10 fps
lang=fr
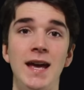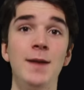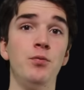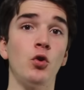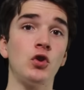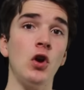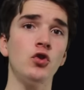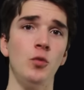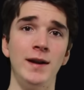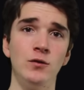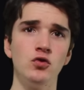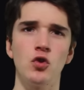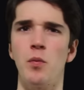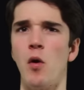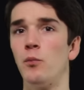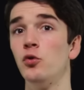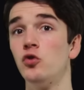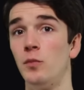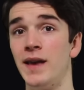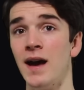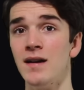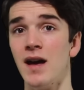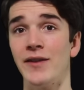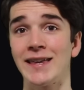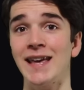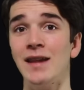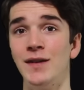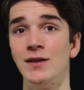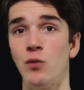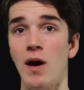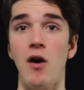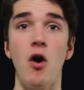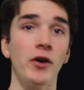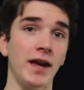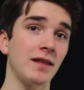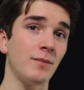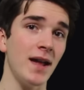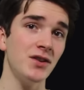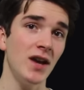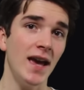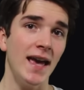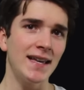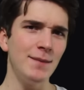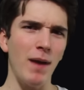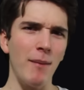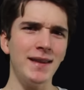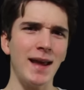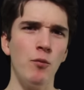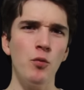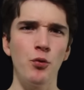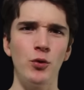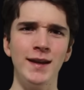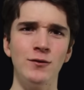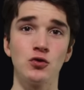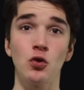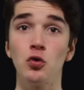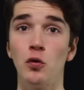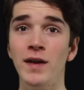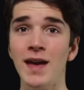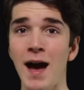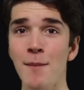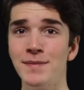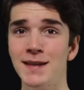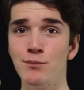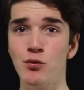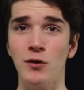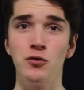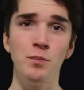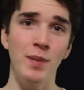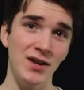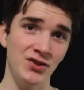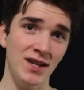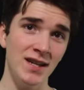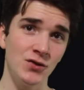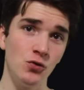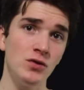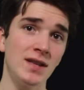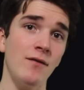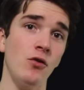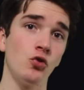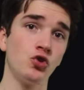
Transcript: Et pourtant, 2012 reprend plutôt bien avec 4 victoires en 4 matchs qui permettent à Montpellier de se retrouver à un petit point du PSG juste avant le